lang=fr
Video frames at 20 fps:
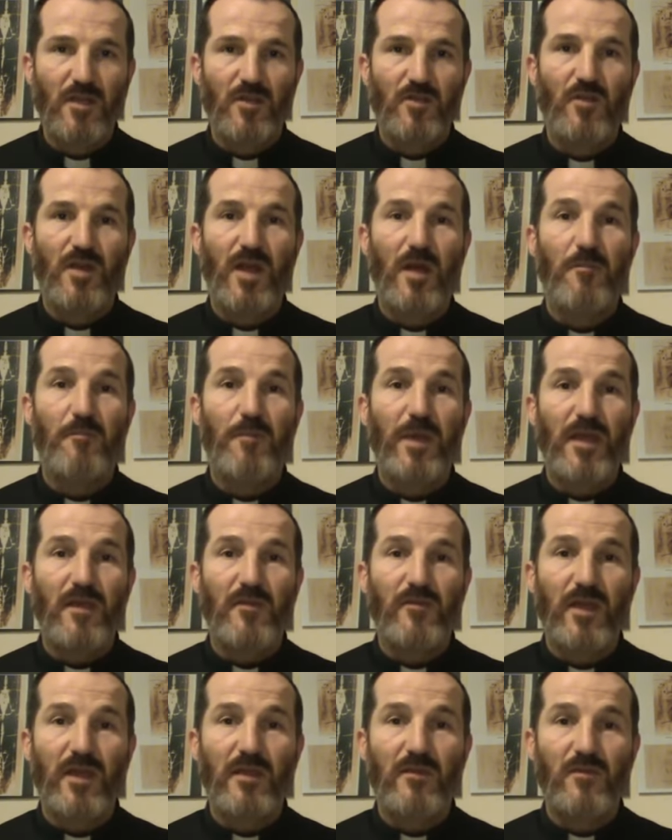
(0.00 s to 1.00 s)
que la
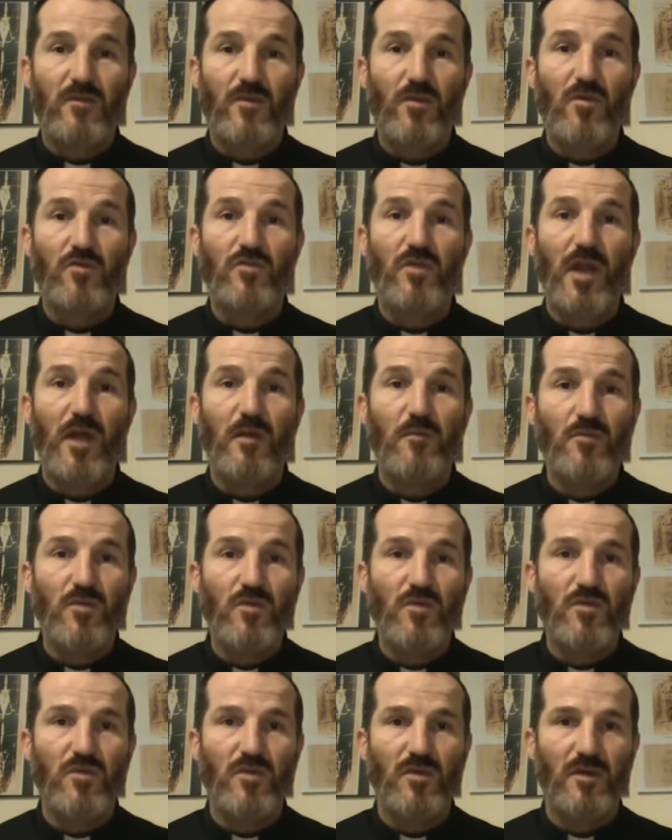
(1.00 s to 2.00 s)
perfection de
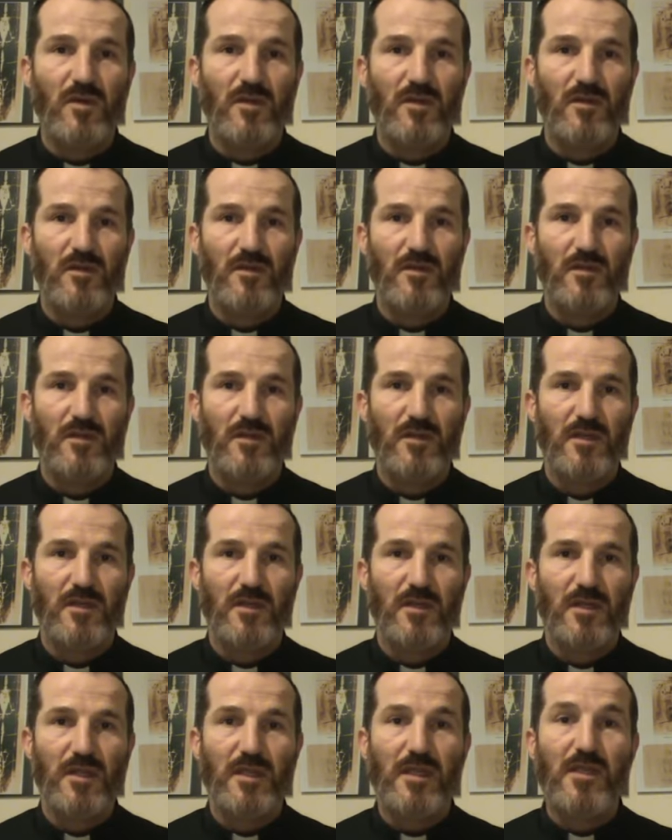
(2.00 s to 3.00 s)
l'amour
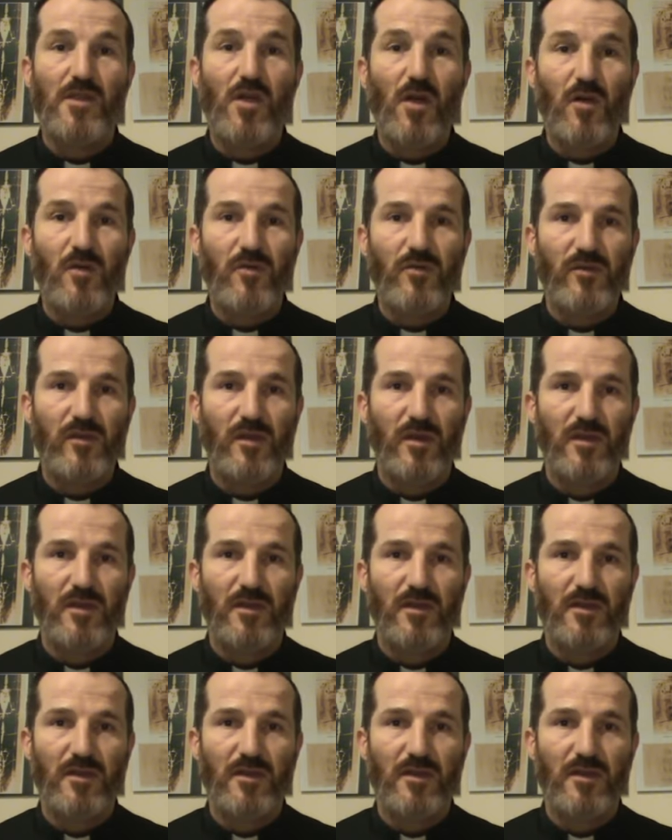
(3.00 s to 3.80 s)
qui offre